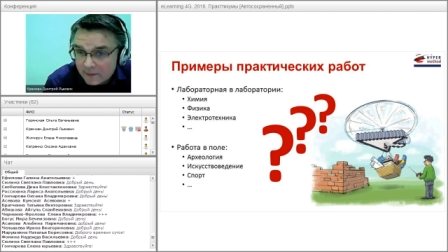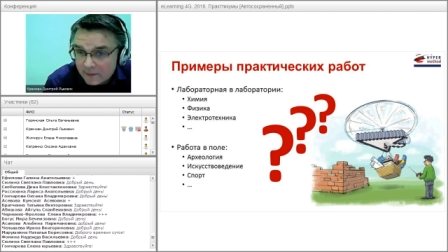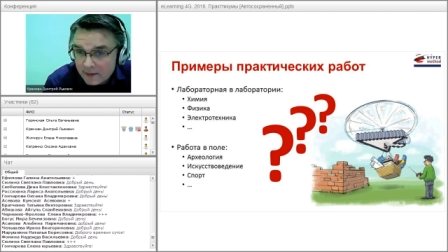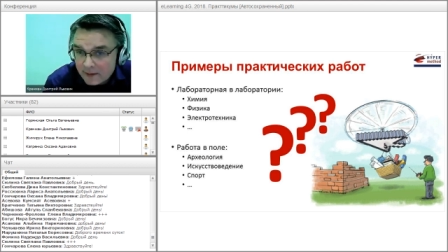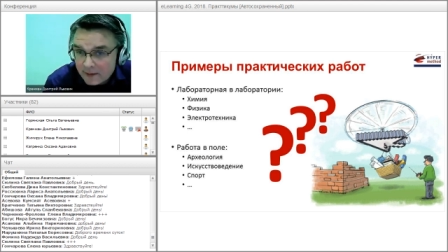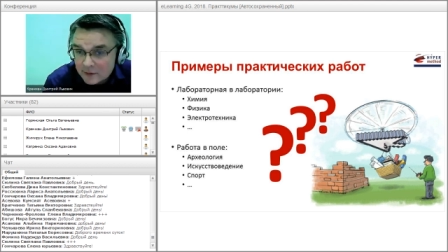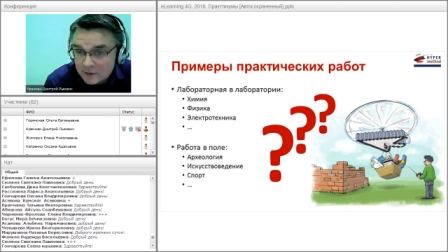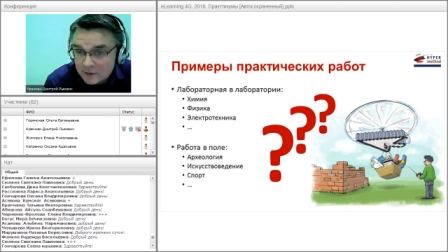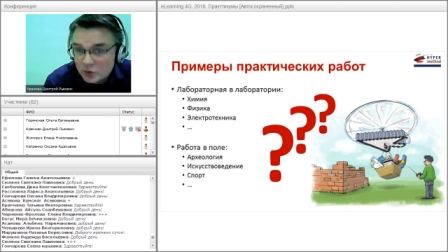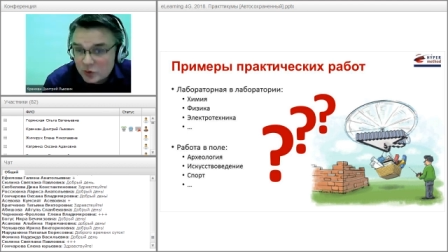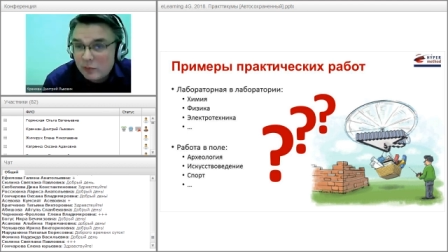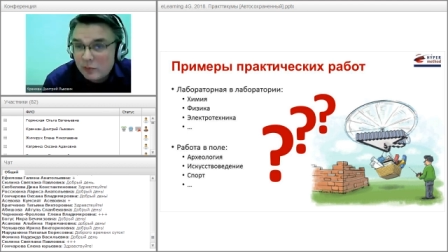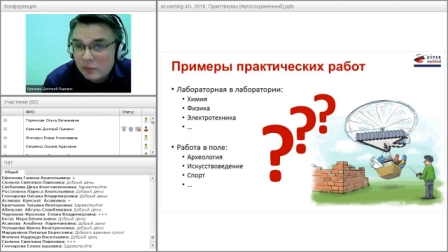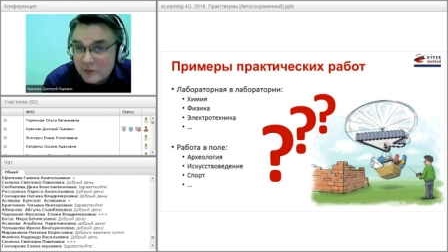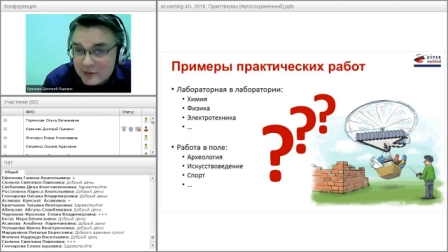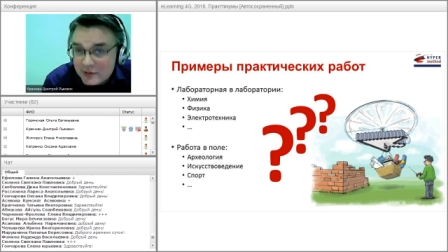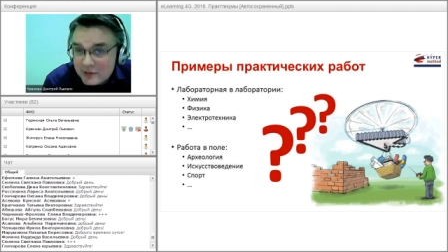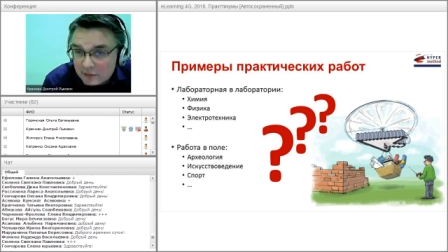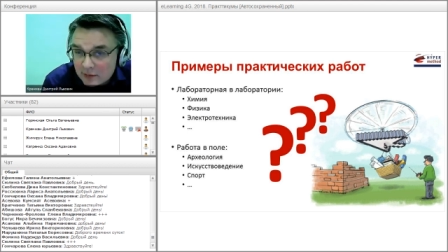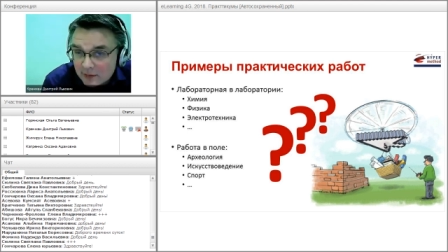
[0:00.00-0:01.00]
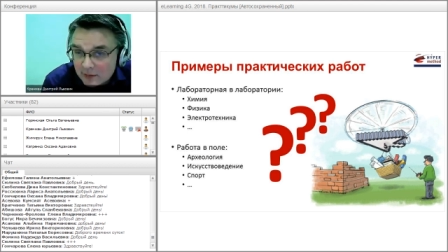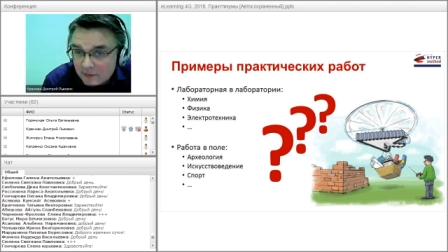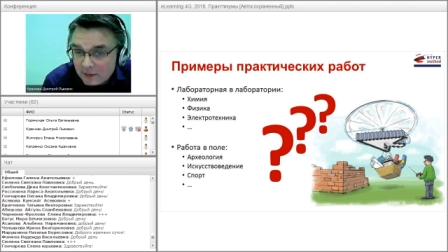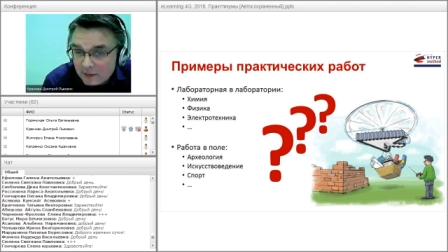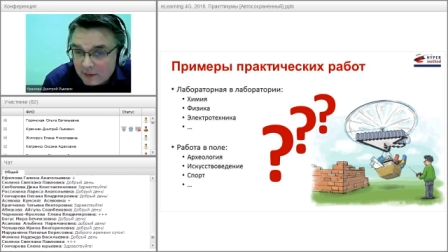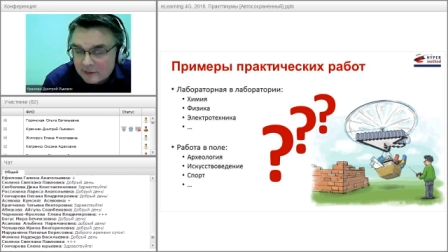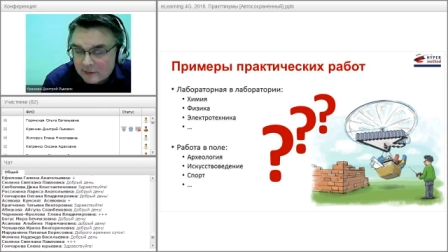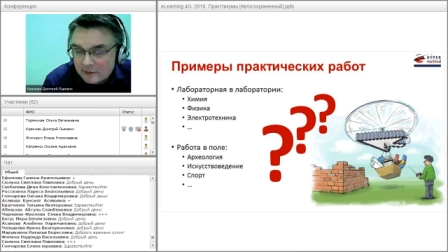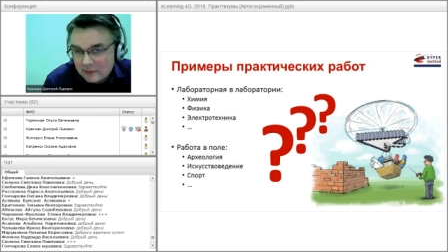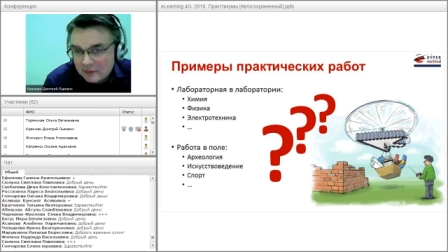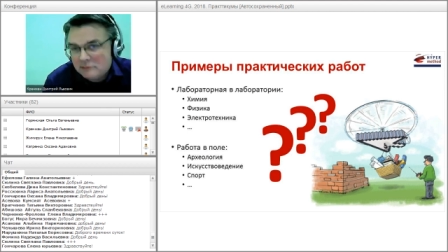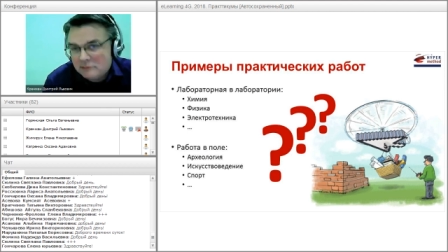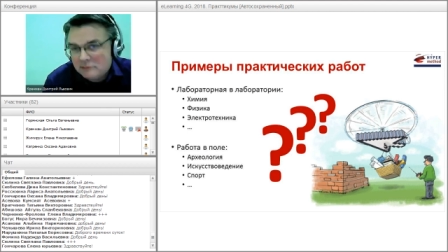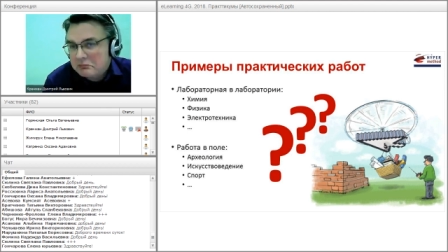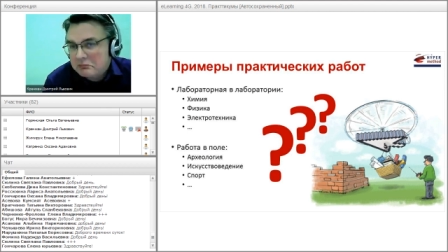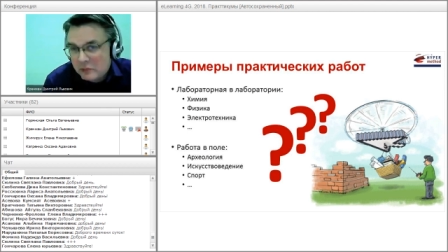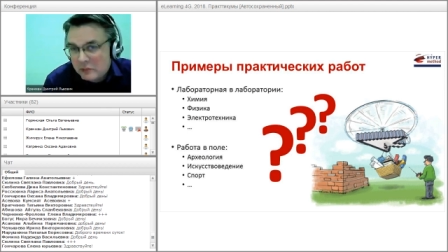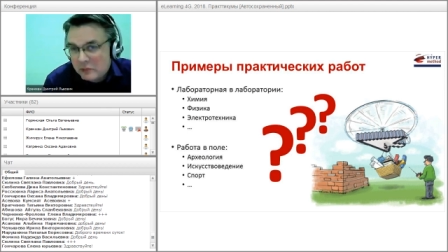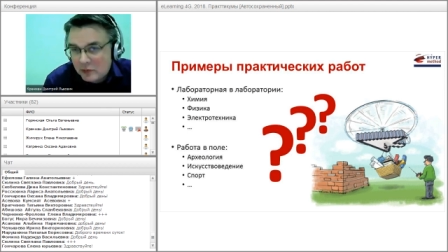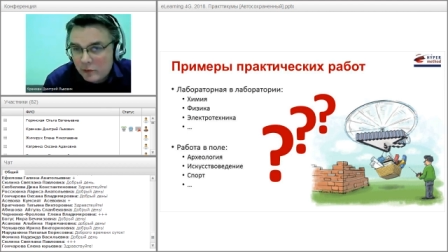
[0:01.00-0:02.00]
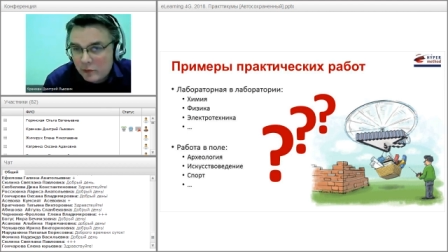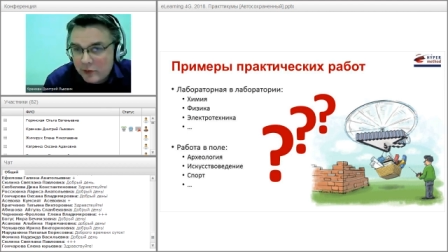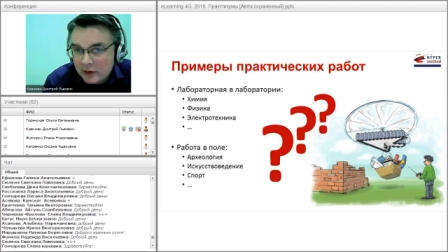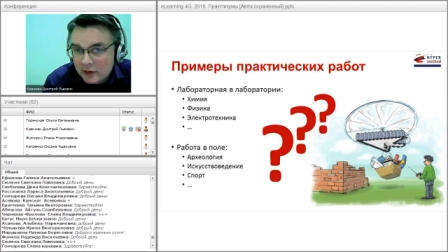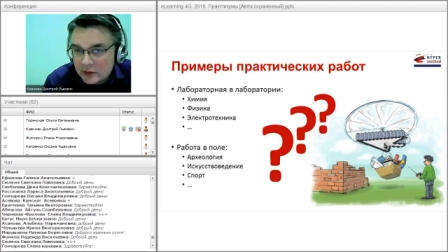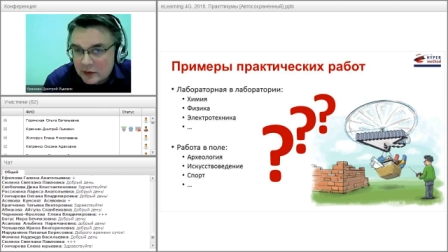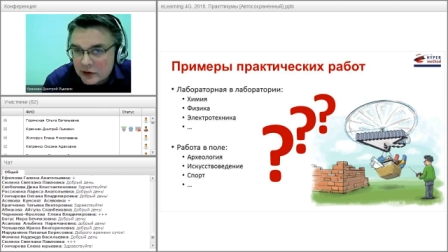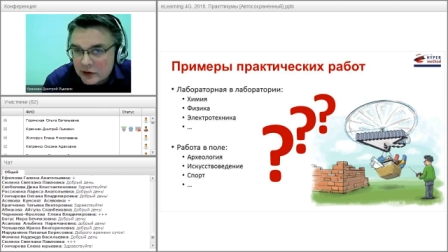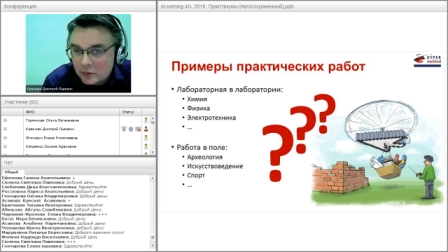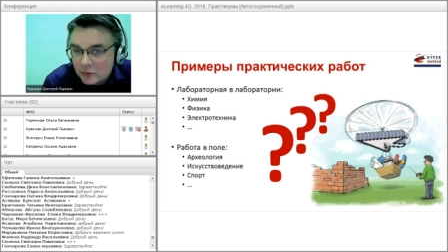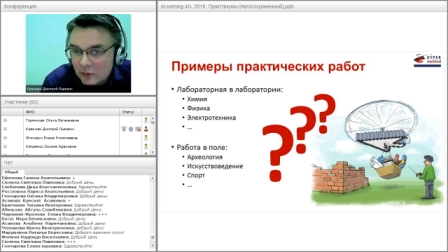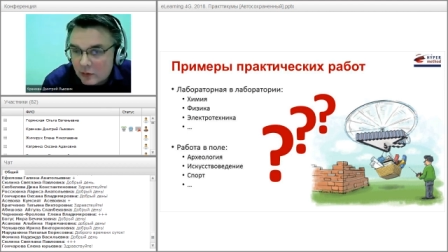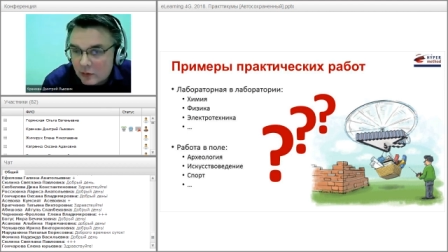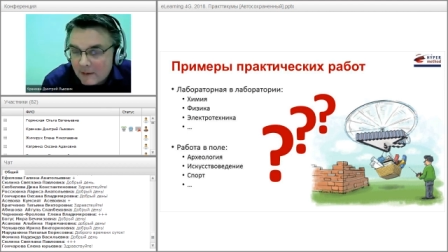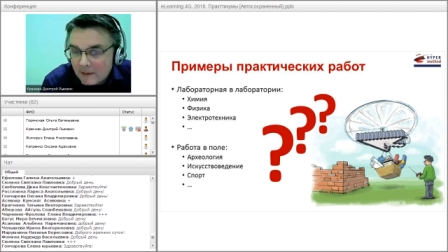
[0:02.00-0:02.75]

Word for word: Что бы вы делали? да, и уверен, что